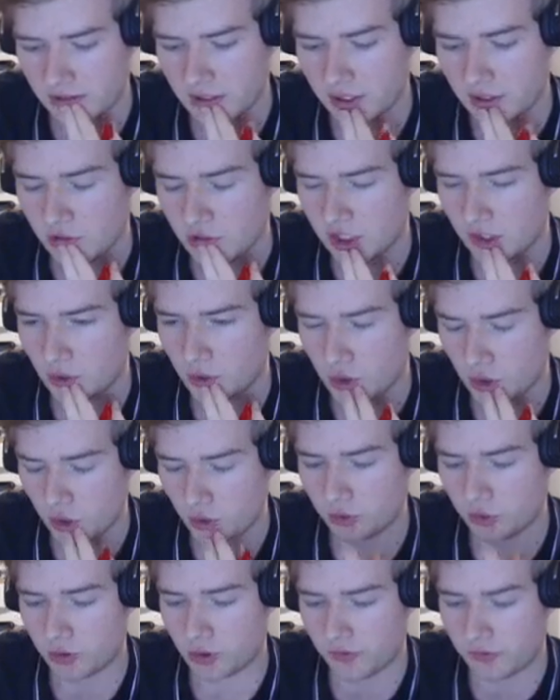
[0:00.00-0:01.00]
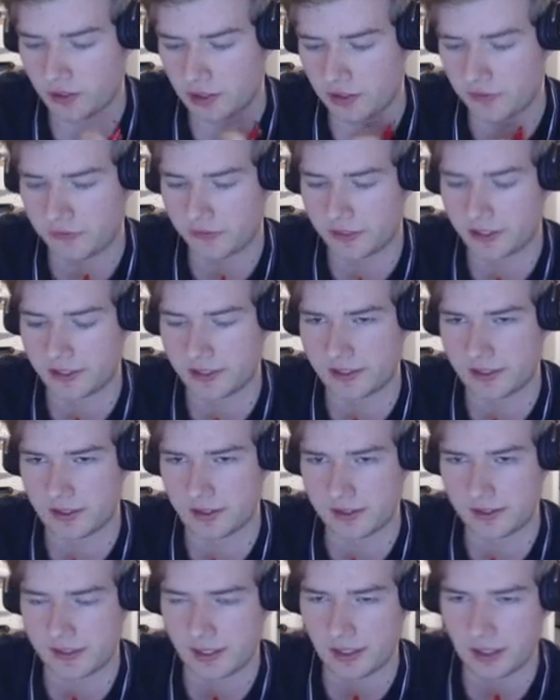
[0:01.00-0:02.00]
Je, vérifierai
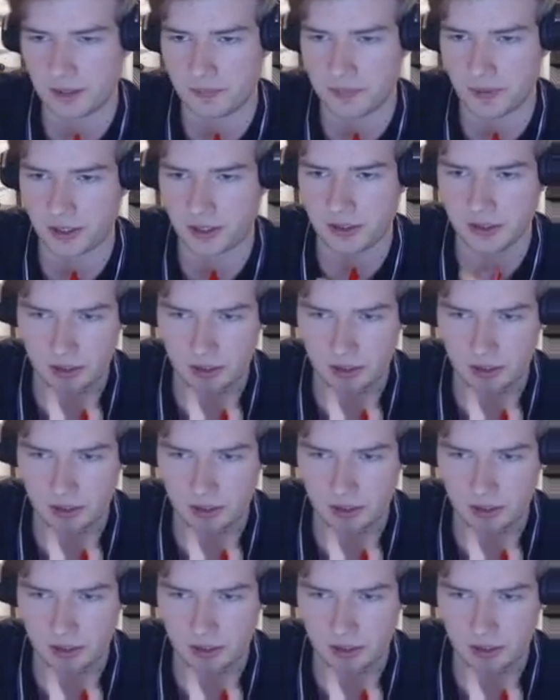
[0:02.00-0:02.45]
ça après.